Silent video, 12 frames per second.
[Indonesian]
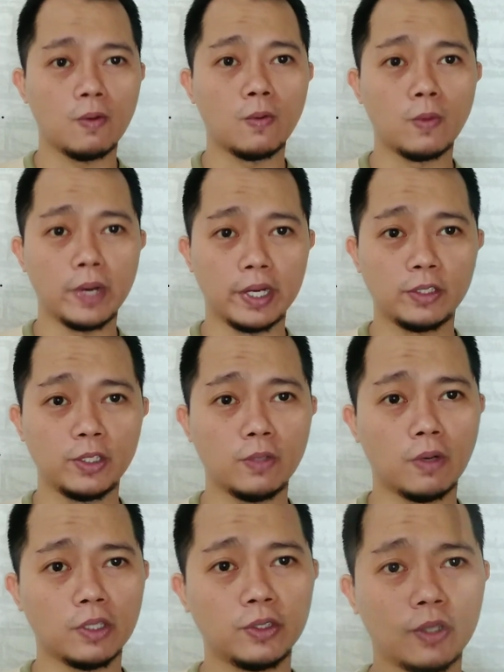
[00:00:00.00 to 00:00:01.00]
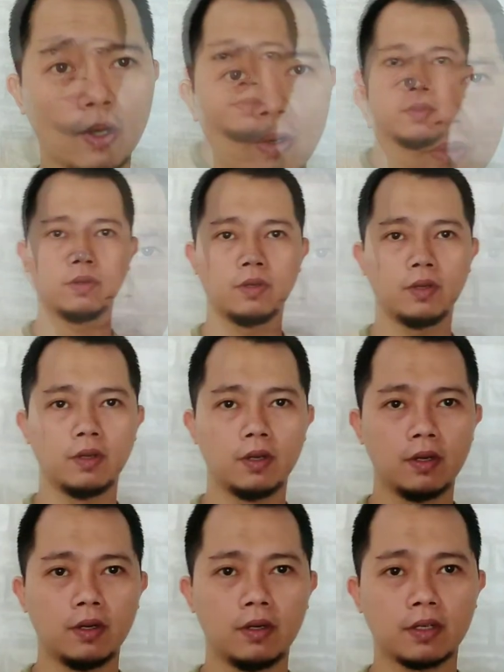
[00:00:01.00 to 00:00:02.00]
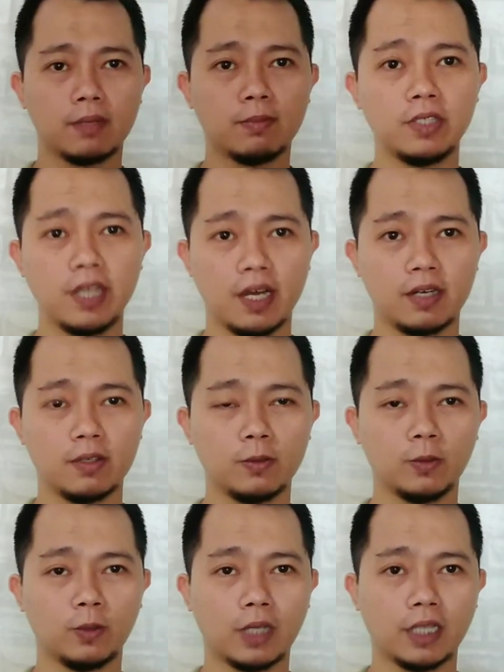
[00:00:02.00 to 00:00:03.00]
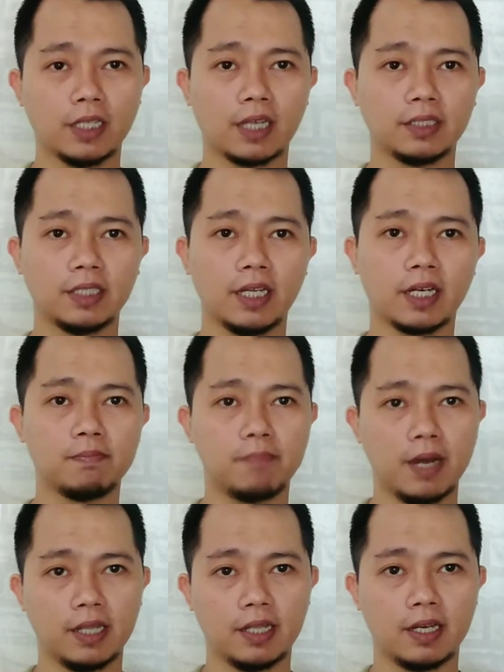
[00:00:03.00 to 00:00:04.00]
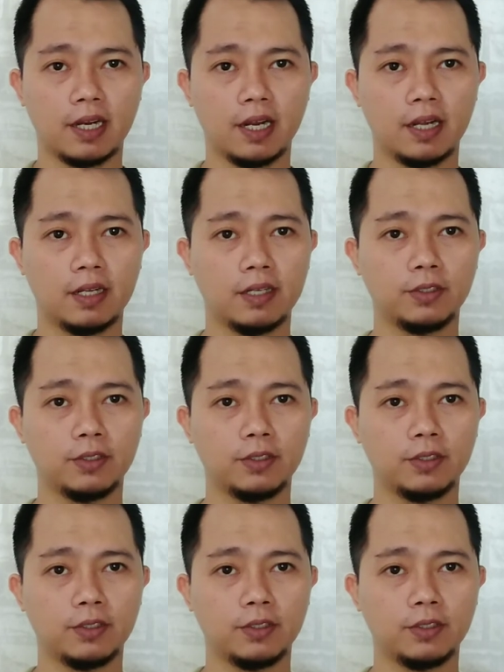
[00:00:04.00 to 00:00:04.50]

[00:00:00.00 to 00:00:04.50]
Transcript: Where do you want to go now? Kemudian untuk kata kerja yang keempat adalah